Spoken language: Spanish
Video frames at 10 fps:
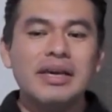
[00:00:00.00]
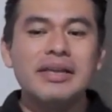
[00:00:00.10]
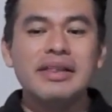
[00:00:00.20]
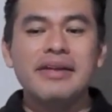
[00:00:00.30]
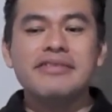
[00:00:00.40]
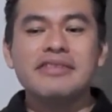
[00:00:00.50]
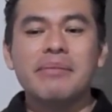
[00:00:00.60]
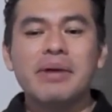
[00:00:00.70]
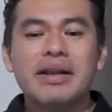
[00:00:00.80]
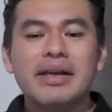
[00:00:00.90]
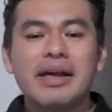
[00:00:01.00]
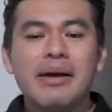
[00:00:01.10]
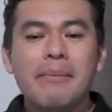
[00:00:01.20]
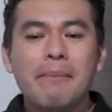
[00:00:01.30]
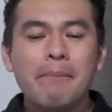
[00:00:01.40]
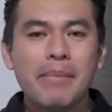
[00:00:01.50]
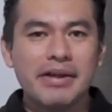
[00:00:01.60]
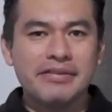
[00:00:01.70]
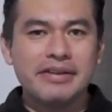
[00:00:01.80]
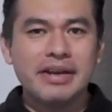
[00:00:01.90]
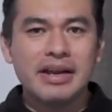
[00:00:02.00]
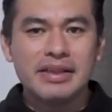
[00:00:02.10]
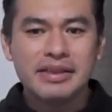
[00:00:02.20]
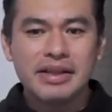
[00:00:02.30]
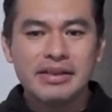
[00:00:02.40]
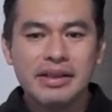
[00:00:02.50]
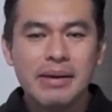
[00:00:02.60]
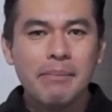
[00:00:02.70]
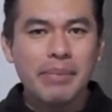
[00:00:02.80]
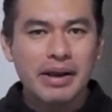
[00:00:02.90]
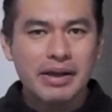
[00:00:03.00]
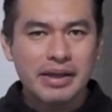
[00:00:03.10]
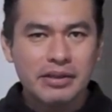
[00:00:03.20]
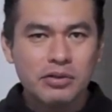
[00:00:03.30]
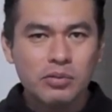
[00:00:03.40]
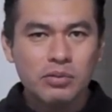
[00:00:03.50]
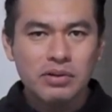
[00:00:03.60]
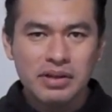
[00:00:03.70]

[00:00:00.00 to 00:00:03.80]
y de esta manera más claridad para que tú